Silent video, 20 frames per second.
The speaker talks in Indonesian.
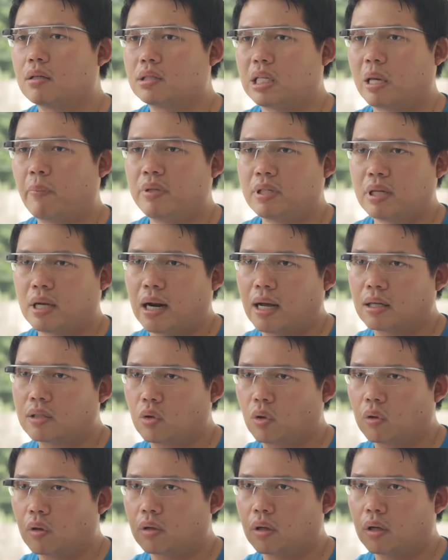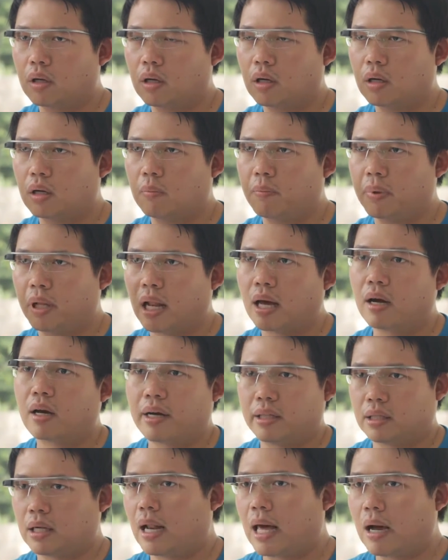Saya bisa langsung uh, bilang
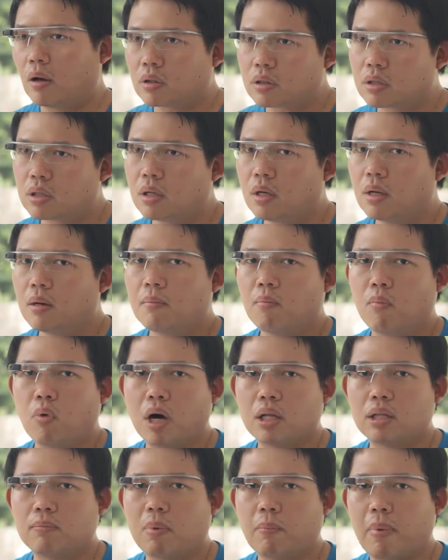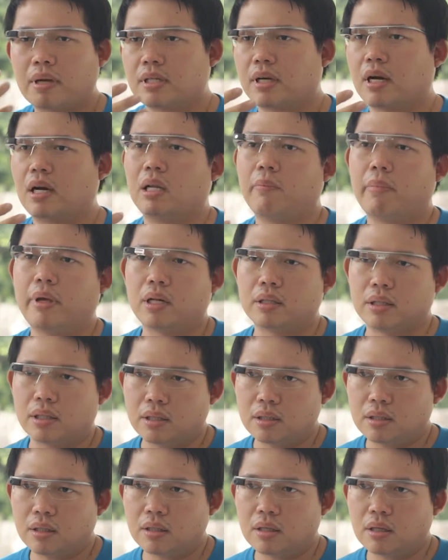read aloud buat membacakan emailnya
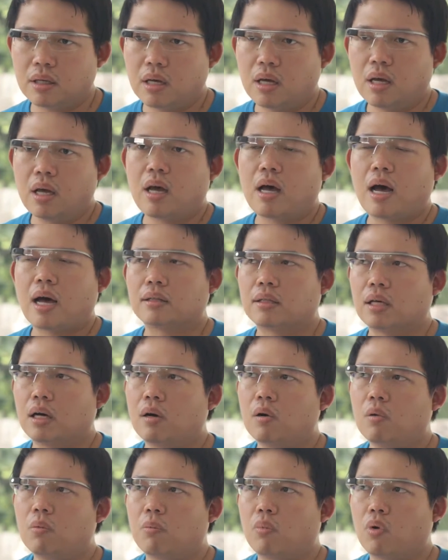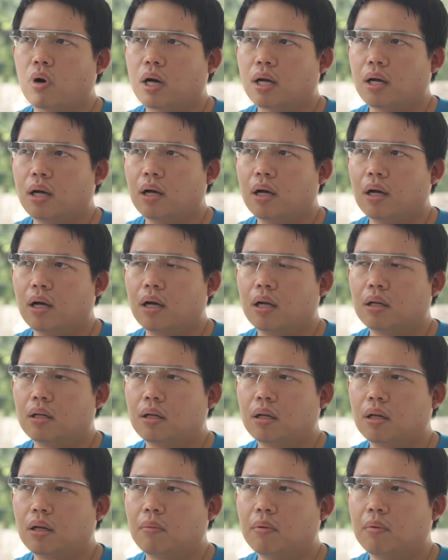atau gua
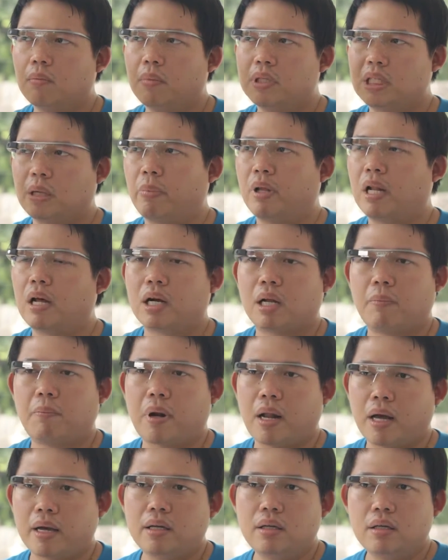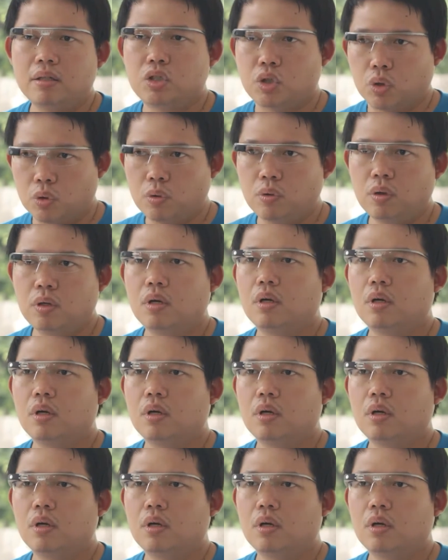bisa bilang reply to